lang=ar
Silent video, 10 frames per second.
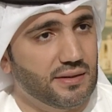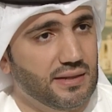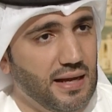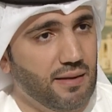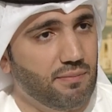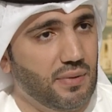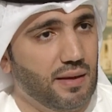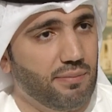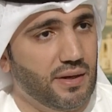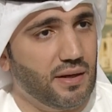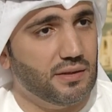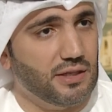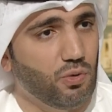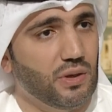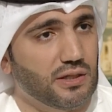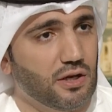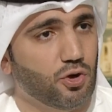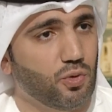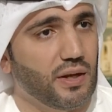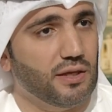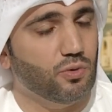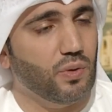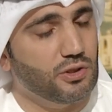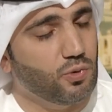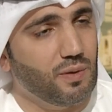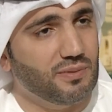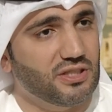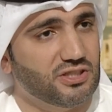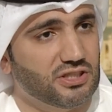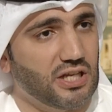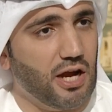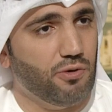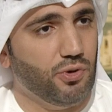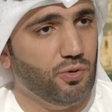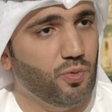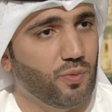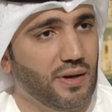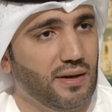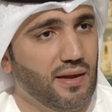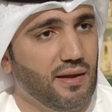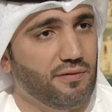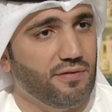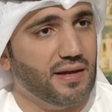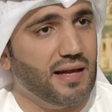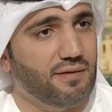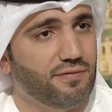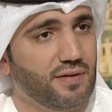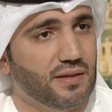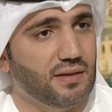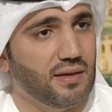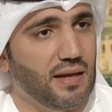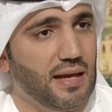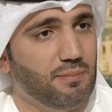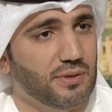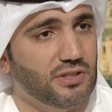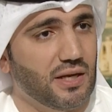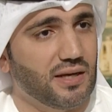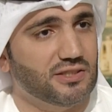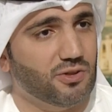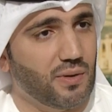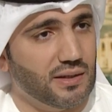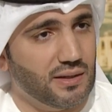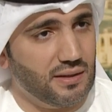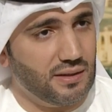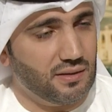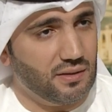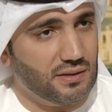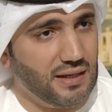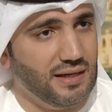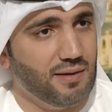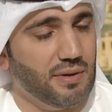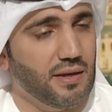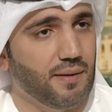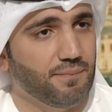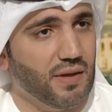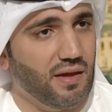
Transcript: دعم أبناء دولة الكويت ودول مجلس التعاون عموما نعم. في كافة المجالات سواء كانت تعليمية